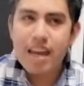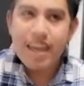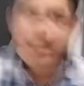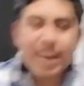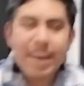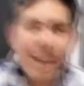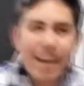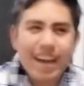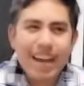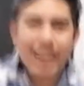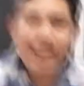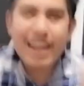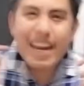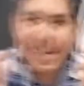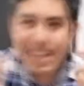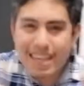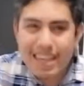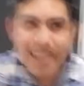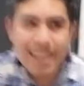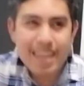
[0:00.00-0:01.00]
¿Y qué
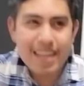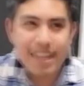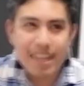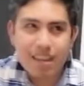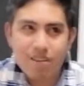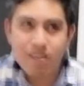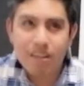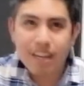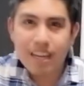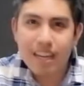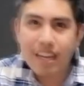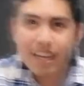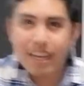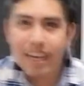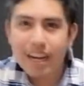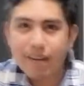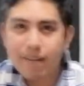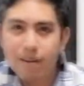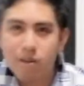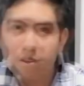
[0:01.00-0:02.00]
clase de sentido tiene que
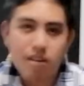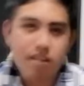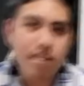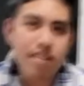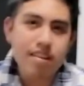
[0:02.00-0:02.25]
grabe juegos